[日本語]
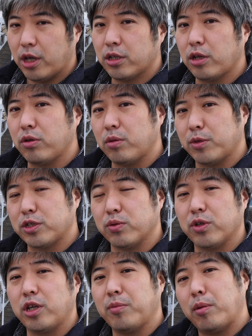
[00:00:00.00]
なのでまあそ
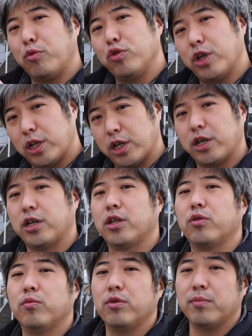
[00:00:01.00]
んなにまあ問題ないかな
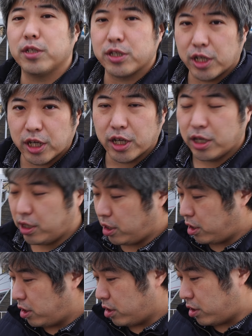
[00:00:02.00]
と思いますね
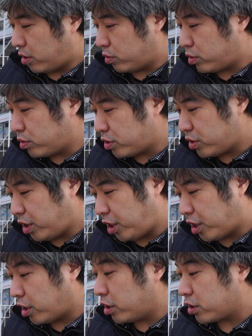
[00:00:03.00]
であのその次
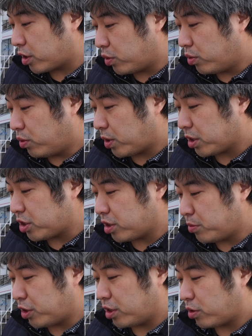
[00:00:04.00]
になんですけど私が
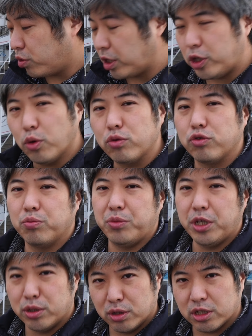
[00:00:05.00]
まあこれよく
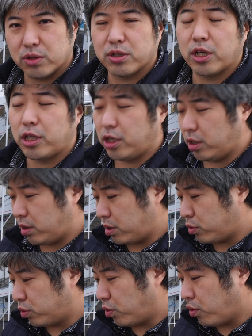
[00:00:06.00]
見るんですよ最近
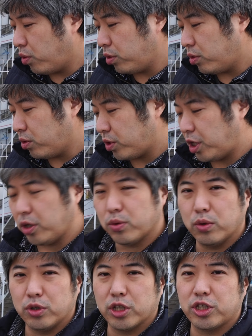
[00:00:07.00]
この温度警
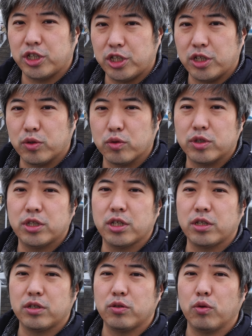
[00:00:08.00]
告なしに突
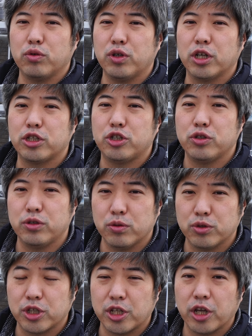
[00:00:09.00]
然録画終
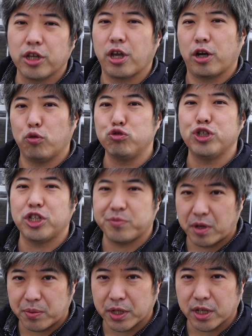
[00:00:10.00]
了して電源が落ちてし
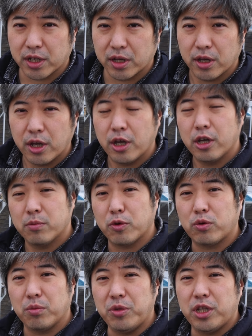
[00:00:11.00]
まうパターン、まあ、
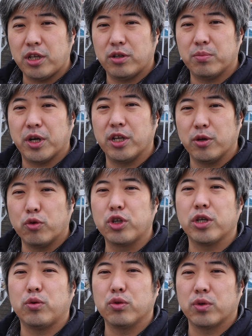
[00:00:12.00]
これ見ている前で起き
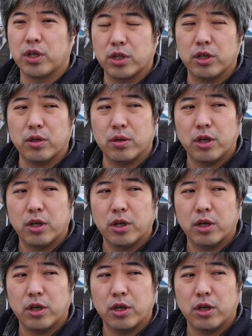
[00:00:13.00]
たことなんで、